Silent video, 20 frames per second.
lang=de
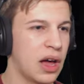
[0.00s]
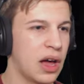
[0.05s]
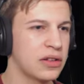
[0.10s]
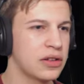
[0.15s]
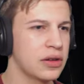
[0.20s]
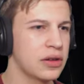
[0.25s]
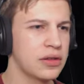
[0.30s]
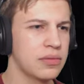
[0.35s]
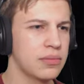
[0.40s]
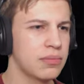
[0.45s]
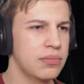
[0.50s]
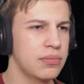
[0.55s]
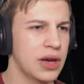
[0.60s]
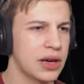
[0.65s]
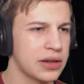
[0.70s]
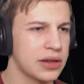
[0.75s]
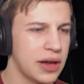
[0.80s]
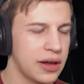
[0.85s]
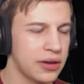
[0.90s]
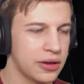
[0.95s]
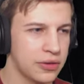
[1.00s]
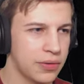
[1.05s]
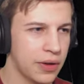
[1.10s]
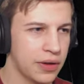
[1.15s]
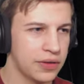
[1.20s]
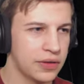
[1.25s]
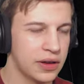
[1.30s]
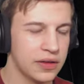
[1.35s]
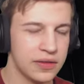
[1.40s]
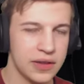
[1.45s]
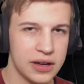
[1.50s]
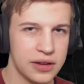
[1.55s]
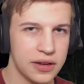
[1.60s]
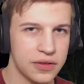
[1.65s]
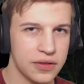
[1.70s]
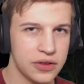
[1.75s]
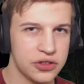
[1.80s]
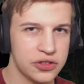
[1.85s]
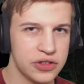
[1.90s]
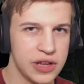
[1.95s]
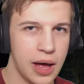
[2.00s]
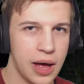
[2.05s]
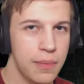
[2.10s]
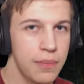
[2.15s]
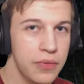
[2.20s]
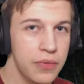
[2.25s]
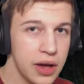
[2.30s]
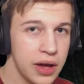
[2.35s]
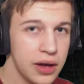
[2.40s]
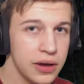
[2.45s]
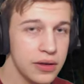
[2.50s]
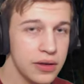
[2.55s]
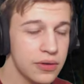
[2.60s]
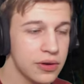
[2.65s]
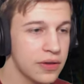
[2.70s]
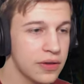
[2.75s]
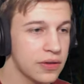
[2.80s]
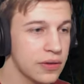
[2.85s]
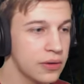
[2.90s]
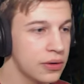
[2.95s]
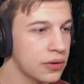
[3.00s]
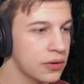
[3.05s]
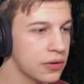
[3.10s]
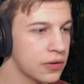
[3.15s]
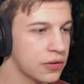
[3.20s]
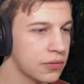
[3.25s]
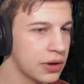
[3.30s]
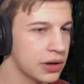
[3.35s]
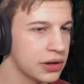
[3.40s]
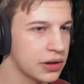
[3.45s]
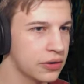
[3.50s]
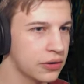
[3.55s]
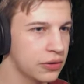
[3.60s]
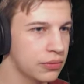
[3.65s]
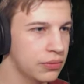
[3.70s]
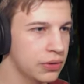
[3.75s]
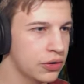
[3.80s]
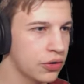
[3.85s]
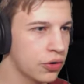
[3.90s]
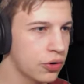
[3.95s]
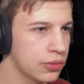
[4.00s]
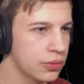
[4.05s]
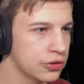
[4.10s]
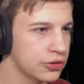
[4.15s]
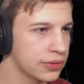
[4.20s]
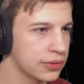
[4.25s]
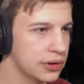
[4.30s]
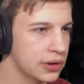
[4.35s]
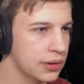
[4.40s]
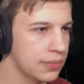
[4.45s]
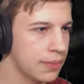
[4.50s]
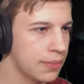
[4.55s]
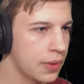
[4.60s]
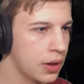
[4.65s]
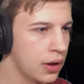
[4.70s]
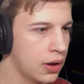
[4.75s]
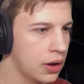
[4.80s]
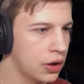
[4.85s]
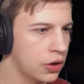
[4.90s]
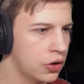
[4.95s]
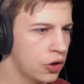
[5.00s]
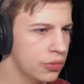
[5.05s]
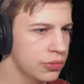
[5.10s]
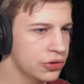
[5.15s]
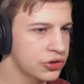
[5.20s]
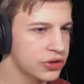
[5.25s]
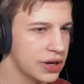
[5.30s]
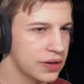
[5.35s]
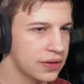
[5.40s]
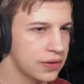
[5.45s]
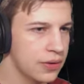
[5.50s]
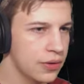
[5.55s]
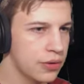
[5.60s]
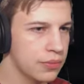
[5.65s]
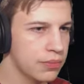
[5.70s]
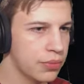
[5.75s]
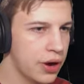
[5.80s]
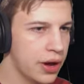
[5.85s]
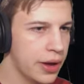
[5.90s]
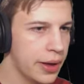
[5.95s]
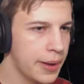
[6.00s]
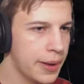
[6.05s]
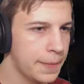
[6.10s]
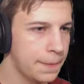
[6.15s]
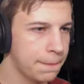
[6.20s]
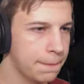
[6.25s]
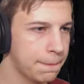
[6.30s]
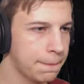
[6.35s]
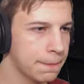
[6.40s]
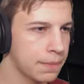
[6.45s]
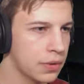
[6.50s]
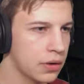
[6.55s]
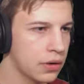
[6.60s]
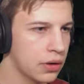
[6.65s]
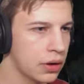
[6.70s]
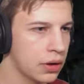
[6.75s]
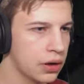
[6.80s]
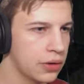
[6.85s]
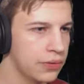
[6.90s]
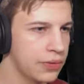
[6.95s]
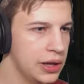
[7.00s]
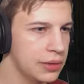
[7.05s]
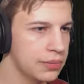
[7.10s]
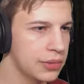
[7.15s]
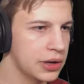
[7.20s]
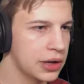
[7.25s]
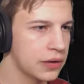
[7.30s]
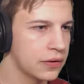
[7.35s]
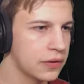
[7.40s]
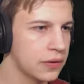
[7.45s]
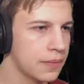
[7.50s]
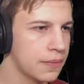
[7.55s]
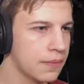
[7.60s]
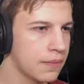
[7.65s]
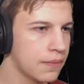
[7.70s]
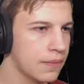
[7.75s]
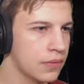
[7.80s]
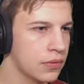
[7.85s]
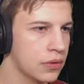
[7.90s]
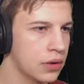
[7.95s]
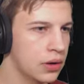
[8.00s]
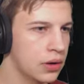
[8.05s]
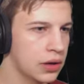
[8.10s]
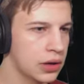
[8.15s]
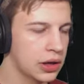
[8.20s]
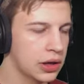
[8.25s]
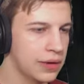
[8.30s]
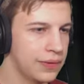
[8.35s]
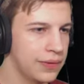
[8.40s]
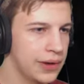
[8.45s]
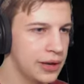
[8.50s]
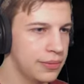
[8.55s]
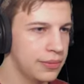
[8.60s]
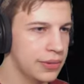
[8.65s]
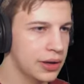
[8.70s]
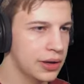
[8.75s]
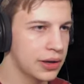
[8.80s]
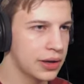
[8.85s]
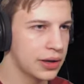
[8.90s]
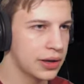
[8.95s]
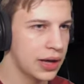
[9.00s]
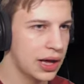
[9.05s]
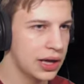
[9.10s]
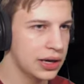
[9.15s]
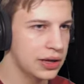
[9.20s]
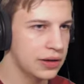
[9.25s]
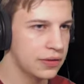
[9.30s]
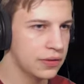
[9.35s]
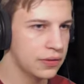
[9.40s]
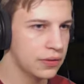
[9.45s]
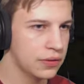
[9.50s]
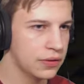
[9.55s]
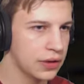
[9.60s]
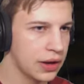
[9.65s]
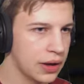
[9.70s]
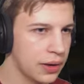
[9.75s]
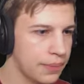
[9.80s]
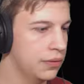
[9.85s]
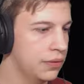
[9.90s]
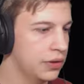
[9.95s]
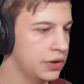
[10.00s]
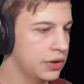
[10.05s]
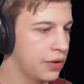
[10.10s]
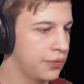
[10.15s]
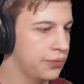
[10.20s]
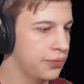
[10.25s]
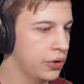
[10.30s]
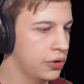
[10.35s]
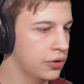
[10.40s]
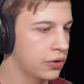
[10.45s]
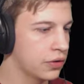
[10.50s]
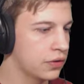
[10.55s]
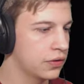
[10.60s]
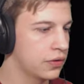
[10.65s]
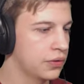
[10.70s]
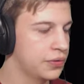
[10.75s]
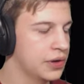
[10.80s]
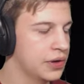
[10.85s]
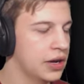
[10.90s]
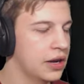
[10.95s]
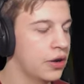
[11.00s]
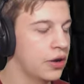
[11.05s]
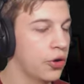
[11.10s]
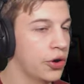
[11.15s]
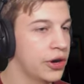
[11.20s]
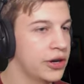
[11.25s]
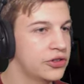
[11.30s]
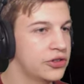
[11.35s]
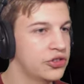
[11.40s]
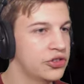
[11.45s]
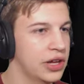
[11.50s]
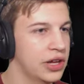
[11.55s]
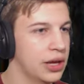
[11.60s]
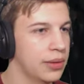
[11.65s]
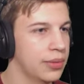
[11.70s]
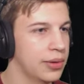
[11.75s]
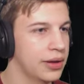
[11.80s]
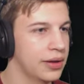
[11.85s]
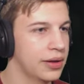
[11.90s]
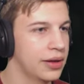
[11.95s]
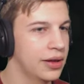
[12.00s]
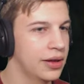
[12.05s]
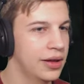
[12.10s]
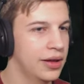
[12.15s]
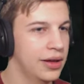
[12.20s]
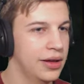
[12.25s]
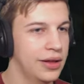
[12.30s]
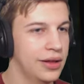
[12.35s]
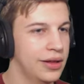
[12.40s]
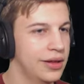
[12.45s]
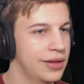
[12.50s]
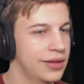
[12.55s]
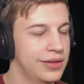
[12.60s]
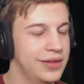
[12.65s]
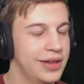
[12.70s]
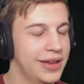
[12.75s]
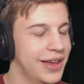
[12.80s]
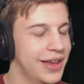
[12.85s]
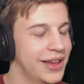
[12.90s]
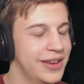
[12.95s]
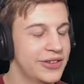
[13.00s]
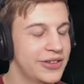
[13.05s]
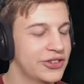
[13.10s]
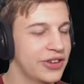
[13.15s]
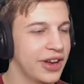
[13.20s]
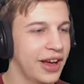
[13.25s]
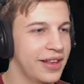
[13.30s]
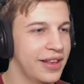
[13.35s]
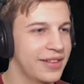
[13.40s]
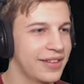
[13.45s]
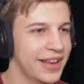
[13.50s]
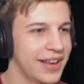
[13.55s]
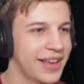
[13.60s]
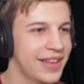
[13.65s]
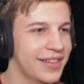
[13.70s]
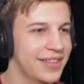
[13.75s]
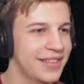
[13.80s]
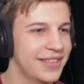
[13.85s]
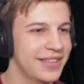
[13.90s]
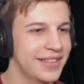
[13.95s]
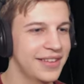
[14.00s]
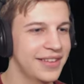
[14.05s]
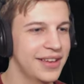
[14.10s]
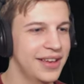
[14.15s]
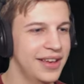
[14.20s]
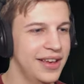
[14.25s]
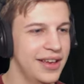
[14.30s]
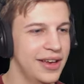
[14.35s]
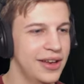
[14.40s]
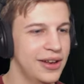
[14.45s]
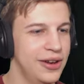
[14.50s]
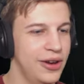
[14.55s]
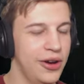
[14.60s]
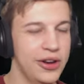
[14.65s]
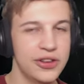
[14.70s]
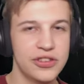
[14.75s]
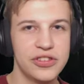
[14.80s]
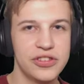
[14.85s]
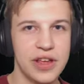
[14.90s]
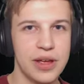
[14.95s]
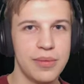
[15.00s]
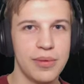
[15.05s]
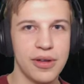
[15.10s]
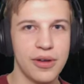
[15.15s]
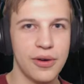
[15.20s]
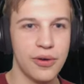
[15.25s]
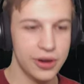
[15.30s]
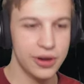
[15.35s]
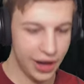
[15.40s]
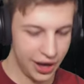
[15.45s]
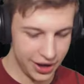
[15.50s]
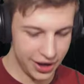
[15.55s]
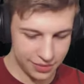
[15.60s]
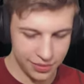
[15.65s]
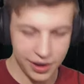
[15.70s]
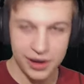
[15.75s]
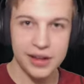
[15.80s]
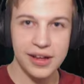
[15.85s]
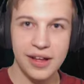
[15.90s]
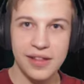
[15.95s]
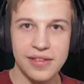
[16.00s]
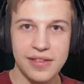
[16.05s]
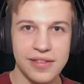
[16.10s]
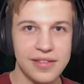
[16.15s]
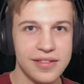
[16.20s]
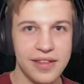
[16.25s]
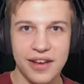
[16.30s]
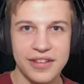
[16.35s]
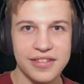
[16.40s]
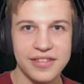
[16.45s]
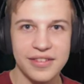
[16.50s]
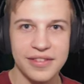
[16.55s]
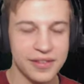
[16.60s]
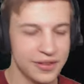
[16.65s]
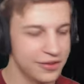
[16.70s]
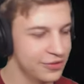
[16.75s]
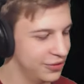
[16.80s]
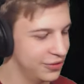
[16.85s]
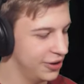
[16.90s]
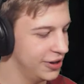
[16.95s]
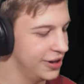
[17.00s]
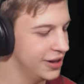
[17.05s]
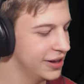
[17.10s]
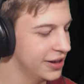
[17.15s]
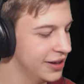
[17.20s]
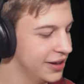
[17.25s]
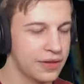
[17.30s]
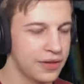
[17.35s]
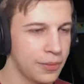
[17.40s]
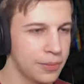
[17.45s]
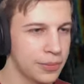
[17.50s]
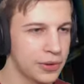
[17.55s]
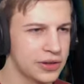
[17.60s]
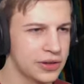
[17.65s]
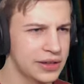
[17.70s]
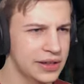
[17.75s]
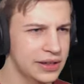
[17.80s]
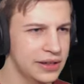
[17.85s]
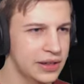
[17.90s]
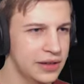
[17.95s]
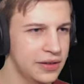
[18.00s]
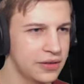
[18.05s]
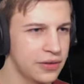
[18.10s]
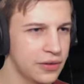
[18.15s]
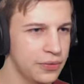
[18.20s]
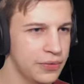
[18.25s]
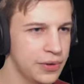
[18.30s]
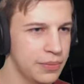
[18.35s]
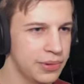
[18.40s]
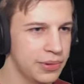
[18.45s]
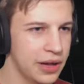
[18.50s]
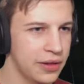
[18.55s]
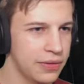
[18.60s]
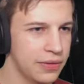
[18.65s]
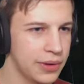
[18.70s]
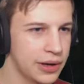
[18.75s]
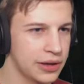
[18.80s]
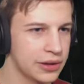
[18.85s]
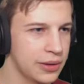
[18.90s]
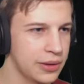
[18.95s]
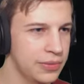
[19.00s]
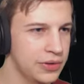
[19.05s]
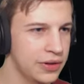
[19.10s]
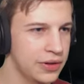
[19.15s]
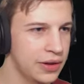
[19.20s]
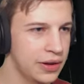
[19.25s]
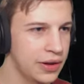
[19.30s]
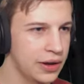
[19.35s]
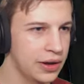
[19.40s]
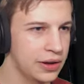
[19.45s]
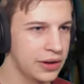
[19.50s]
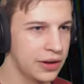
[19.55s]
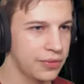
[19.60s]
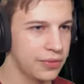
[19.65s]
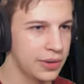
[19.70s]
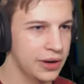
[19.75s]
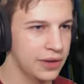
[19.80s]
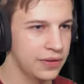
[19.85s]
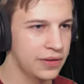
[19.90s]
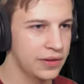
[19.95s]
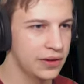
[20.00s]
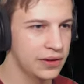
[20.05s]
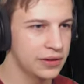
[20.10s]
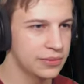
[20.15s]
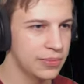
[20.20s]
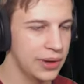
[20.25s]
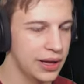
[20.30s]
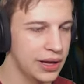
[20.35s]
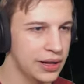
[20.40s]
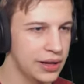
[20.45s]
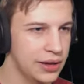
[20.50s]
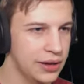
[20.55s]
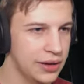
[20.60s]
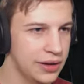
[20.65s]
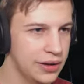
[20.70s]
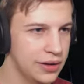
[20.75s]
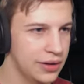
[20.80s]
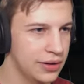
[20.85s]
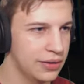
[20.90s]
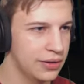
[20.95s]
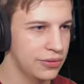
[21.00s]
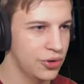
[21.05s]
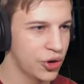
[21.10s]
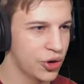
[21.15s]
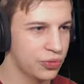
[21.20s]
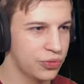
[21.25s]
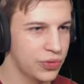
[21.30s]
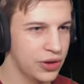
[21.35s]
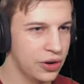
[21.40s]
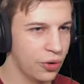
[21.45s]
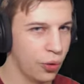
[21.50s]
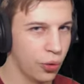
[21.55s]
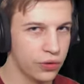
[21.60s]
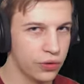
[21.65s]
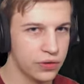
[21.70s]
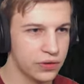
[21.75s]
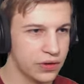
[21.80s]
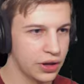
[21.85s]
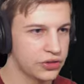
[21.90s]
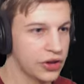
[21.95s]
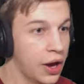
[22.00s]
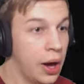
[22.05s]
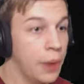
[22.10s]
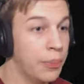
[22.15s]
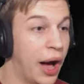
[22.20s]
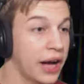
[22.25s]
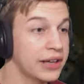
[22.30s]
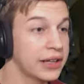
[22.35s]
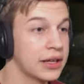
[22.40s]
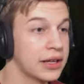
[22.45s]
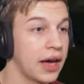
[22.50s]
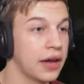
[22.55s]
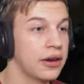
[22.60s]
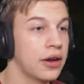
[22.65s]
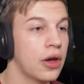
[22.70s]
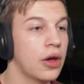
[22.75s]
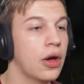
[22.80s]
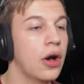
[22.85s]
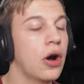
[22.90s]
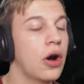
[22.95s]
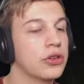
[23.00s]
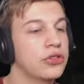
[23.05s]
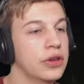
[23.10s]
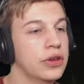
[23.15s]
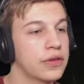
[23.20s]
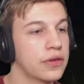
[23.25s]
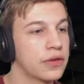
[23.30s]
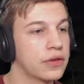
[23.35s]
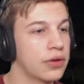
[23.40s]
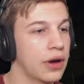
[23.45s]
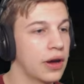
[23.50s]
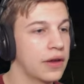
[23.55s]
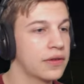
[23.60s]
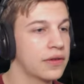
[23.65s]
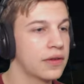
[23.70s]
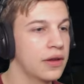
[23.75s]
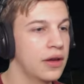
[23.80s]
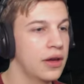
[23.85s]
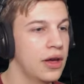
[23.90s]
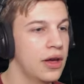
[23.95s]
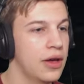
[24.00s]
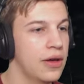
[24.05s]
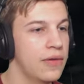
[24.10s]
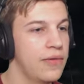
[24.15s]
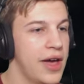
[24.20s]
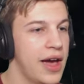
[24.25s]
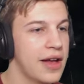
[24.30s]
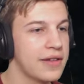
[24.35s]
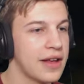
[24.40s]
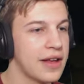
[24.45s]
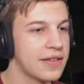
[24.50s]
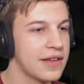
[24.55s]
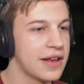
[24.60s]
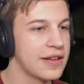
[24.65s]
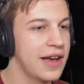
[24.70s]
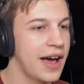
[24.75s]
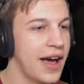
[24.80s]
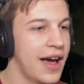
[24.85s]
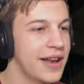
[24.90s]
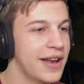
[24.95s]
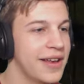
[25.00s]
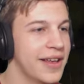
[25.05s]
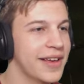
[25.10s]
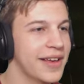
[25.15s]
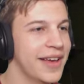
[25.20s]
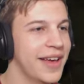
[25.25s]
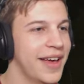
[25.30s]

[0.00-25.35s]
Hat er mir gerade quasi gesagt, dass ich sterben werde oder so? Das war gerade irgendwie komisch von ihm. Komische Aktion, brah. Gefällt mir nicht. Gefällt mir gar nicht so sehr. Inventar voll, du hast zu viele Leuchtstäbe. Dein Scheiß Ernst. Leuchtstäbe. Oh nein, meine ganzen Taschen sind voll. Als ob ein Knicklicht so viel Platz wegnimmt, dass man es nicht mal irgendwie in eine Hosentasche packen kann. Oh, Jesus Christ. Wer hat das getan? Das